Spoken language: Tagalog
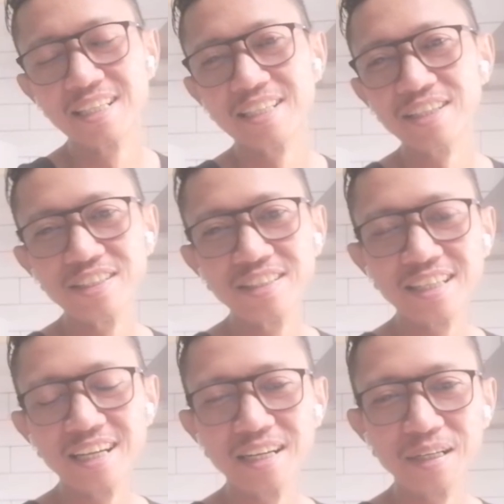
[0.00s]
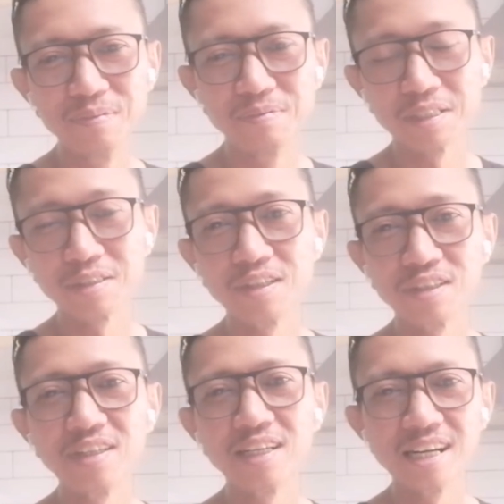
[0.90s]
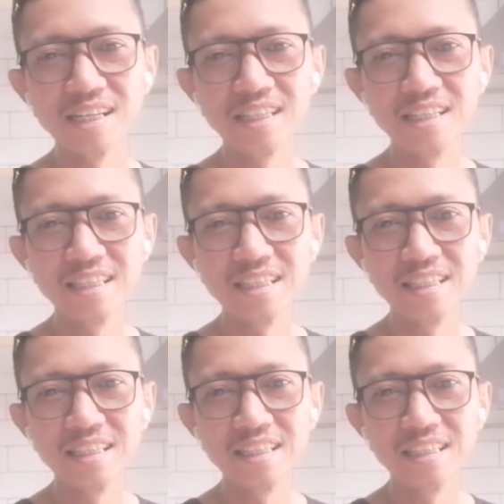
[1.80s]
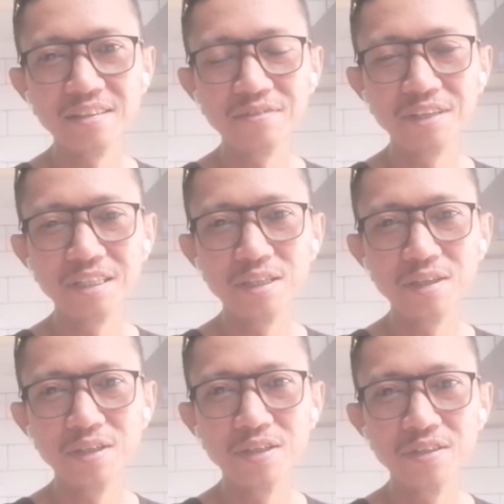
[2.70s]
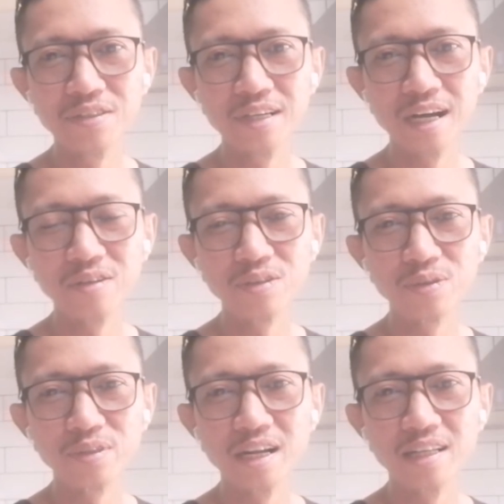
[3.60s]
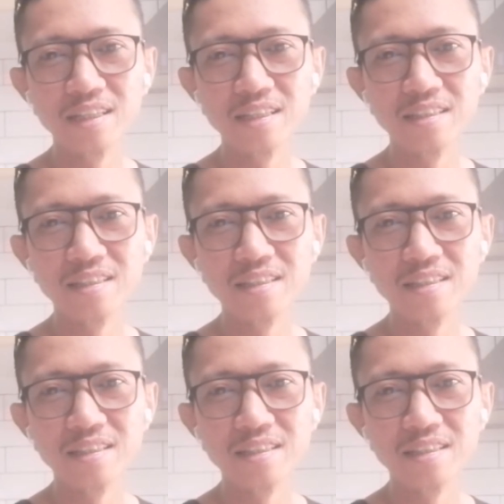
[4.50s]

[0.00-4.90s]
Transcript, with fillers: yun, um, sa sunod ko na lang i-video yung house tour natin